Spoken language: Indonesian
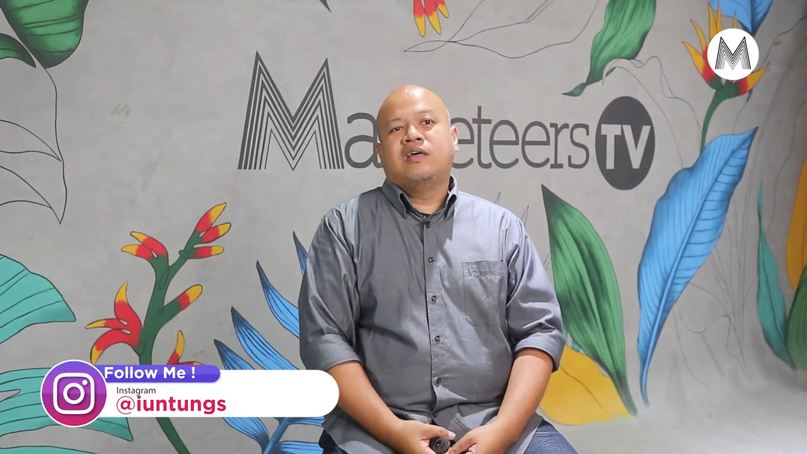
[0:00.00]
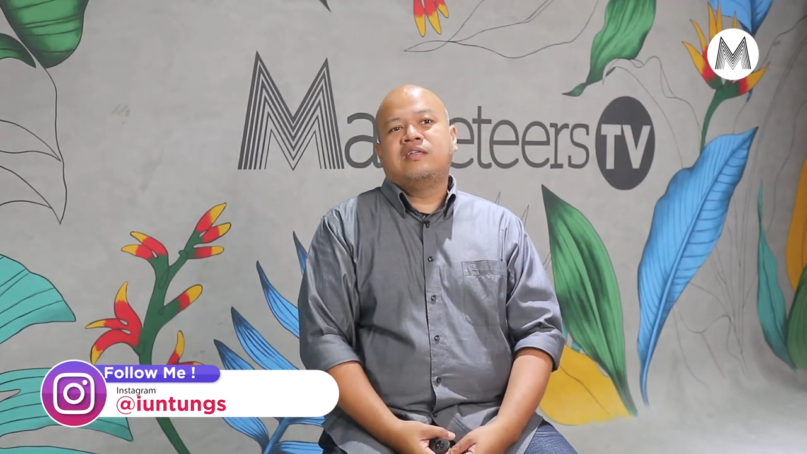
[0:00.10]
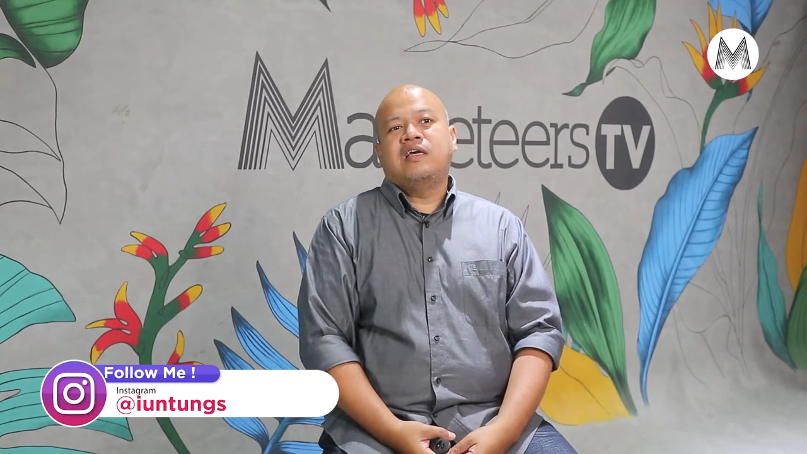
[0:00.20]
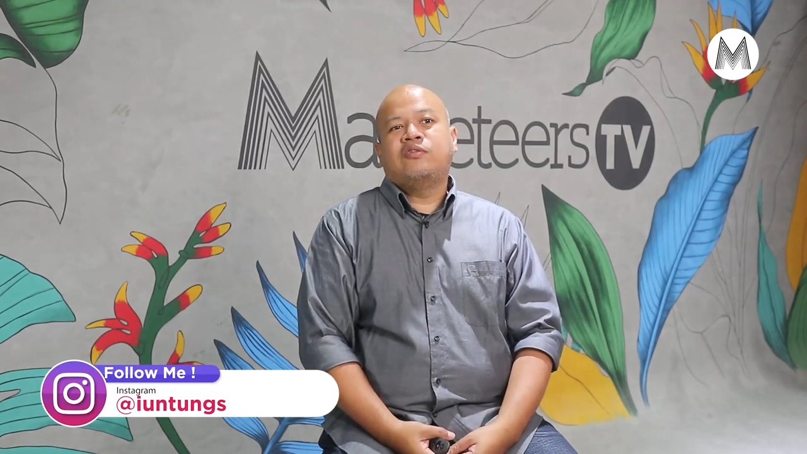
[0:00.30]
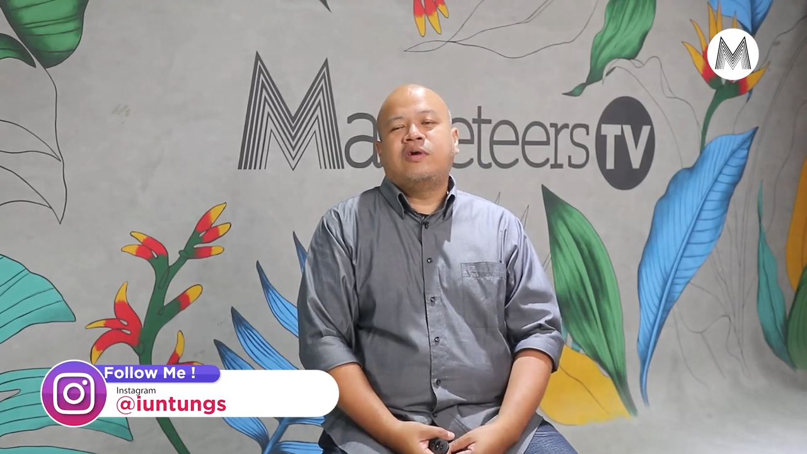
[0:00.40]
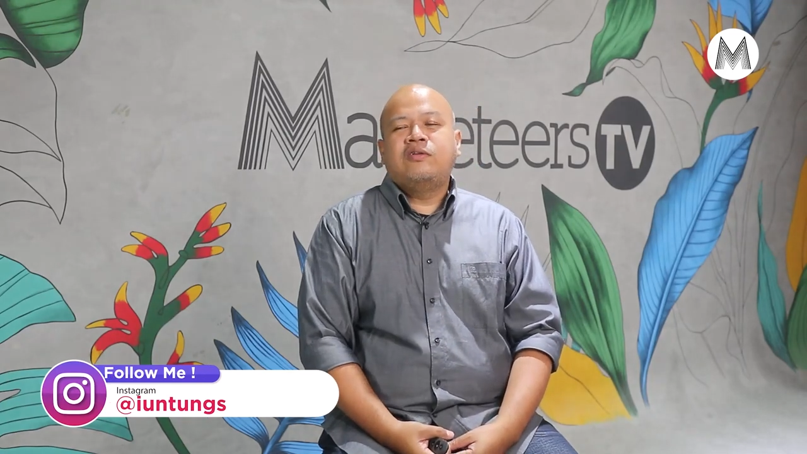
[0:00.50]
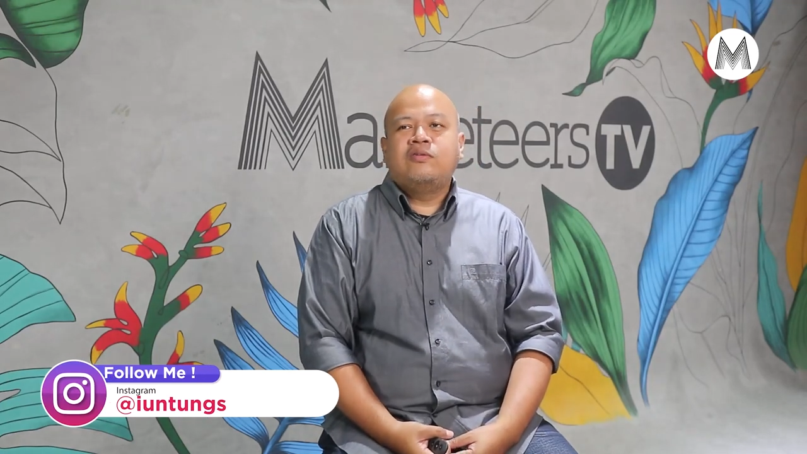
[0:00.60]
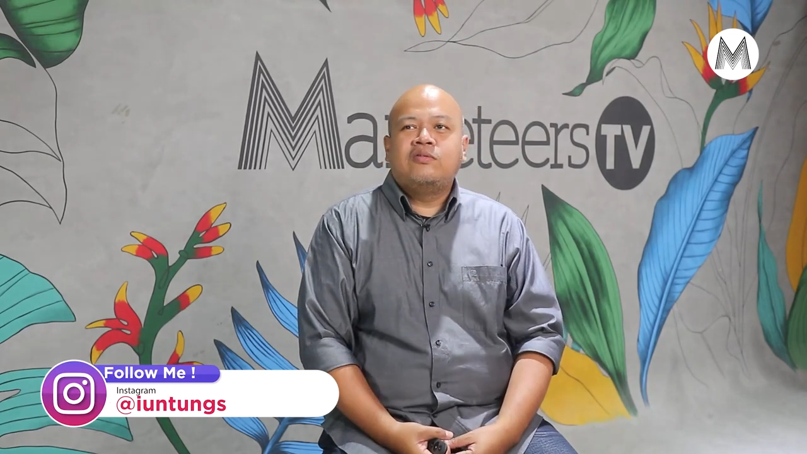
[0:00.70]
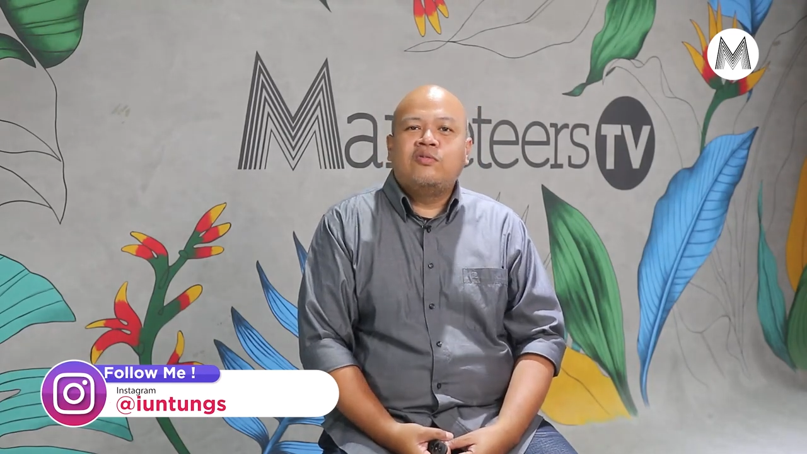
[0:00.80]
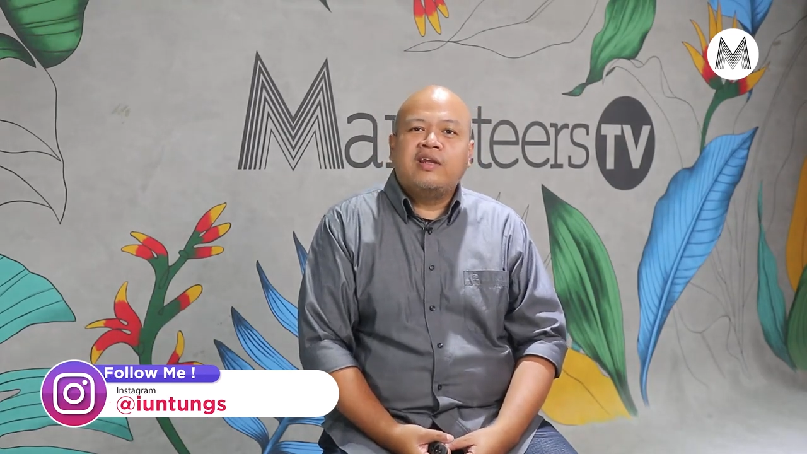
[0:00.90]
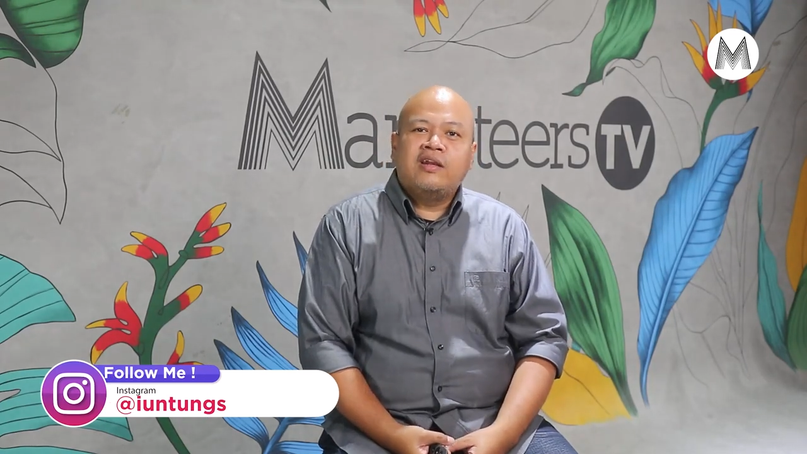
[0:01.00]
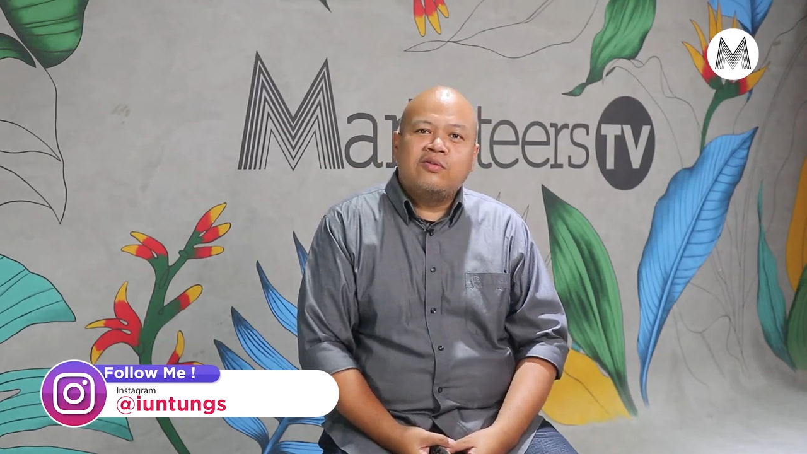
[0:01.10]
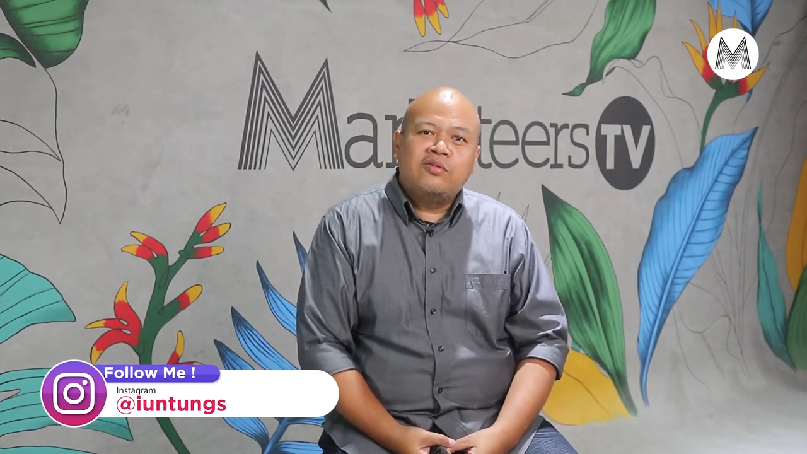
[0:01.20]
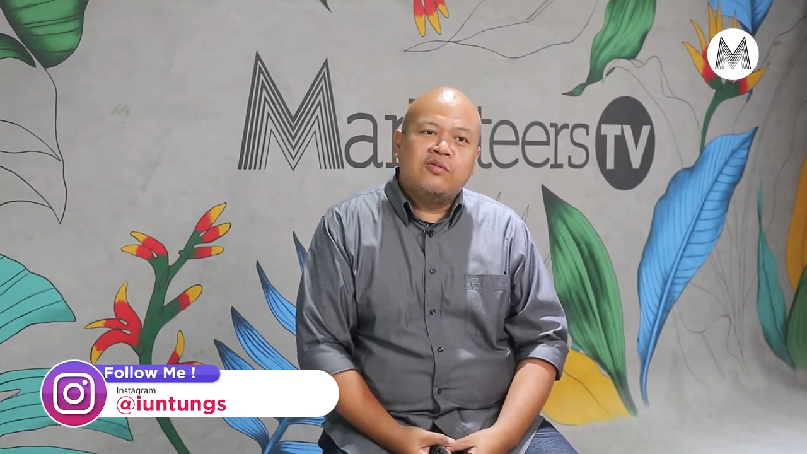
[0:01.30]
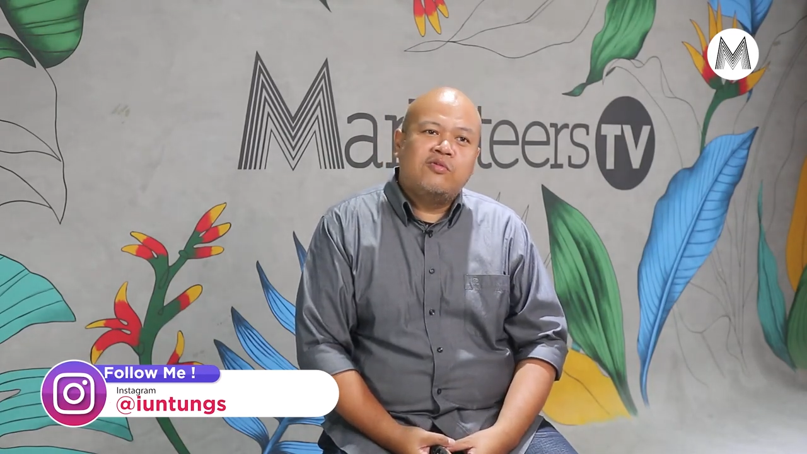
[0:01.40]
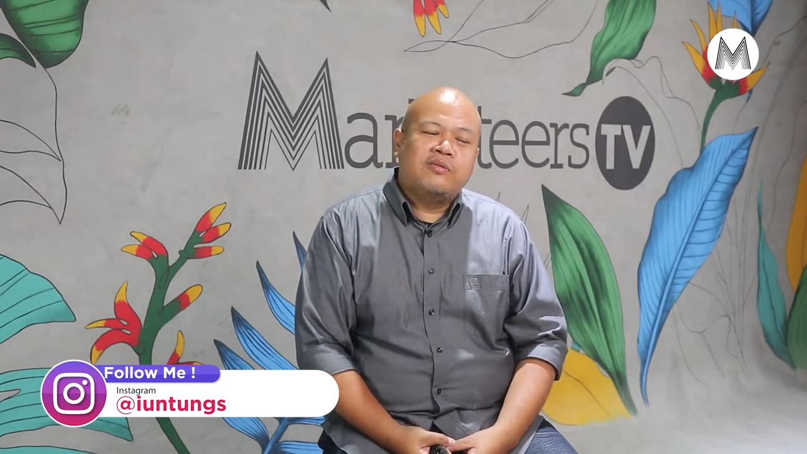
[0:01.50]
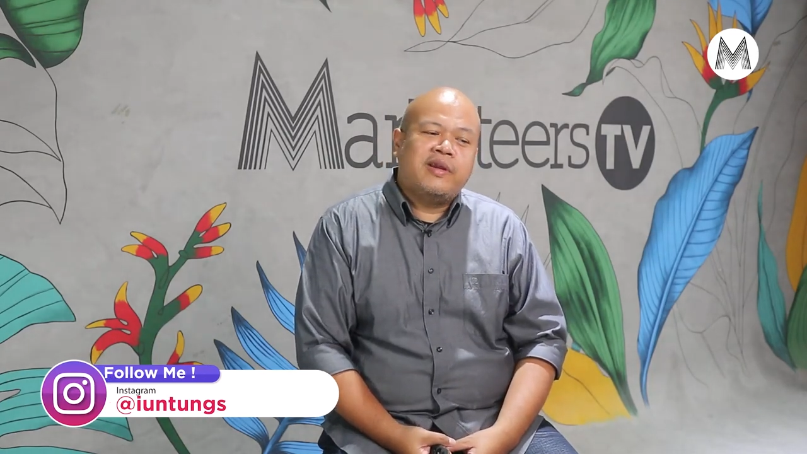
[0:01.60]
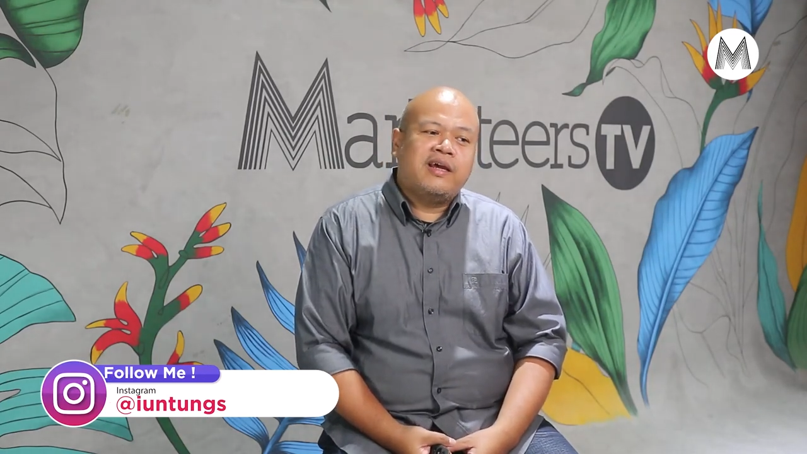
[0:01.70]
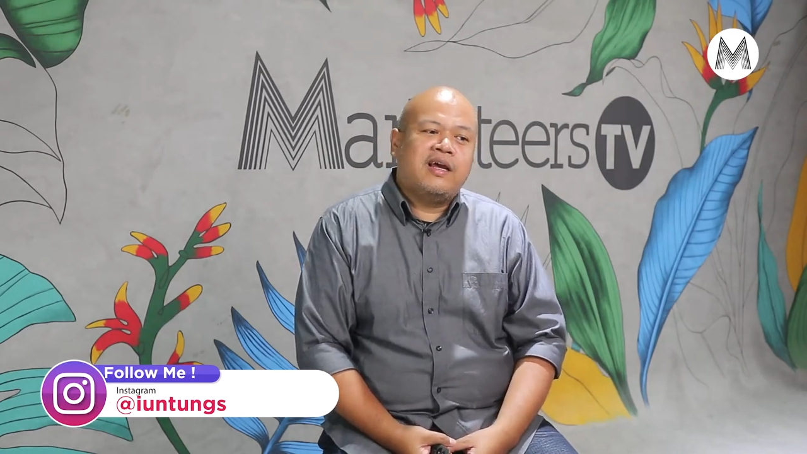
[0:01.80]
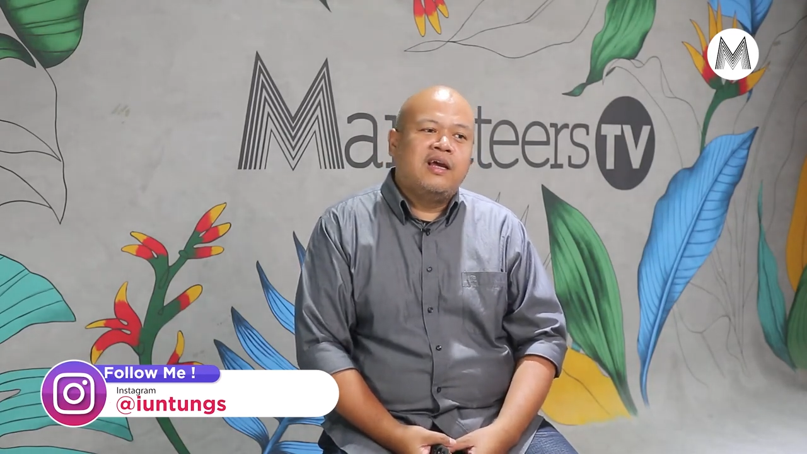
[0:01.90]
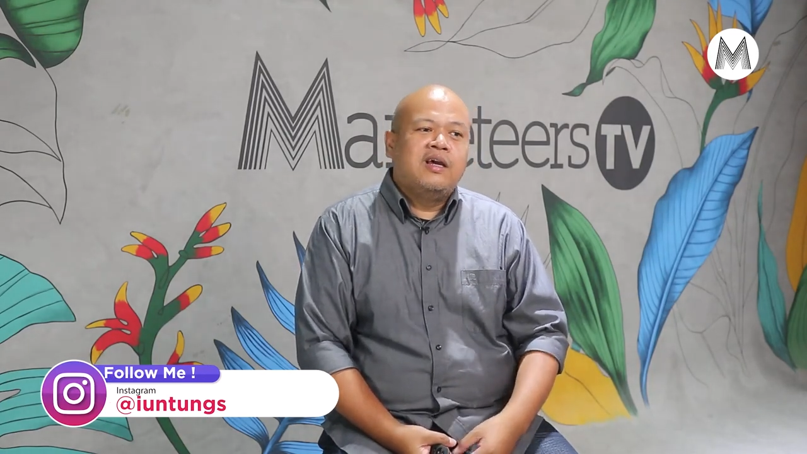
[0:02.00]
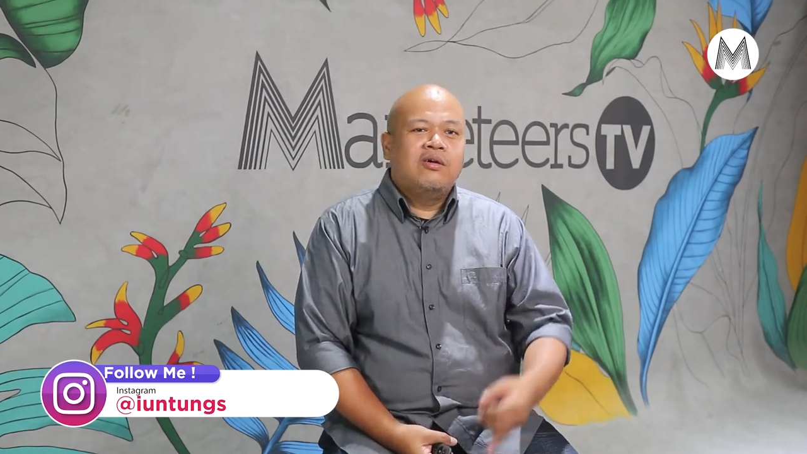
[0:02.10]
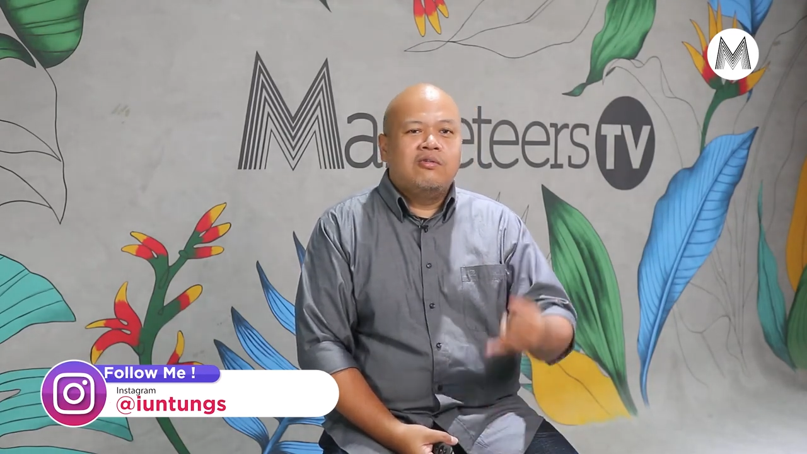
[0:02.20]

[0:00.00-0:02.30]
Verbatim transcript: Kejatuhan durian runtuh buat mereka